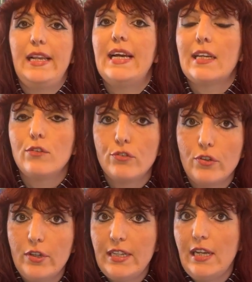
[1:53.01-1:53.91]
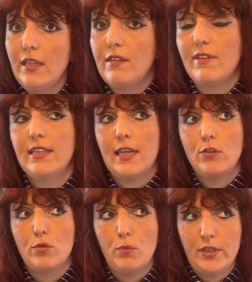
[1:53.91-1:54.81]
Il garzone è
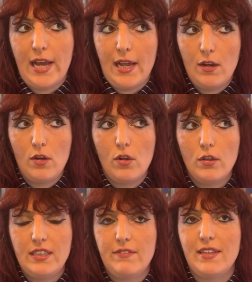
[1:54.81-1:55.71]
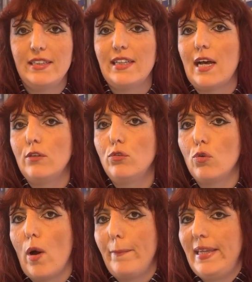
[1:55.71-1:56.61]
diventato modello,
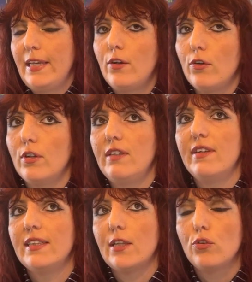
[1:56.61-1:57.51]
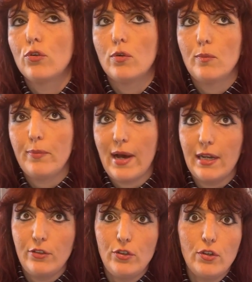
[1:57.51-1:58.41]
diventato amico, diventato
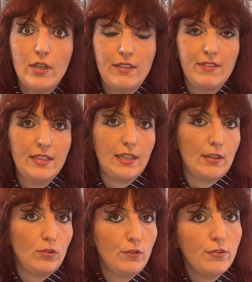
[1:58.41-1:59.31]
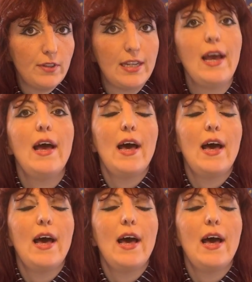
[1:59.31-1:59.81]
compagno e diventato infine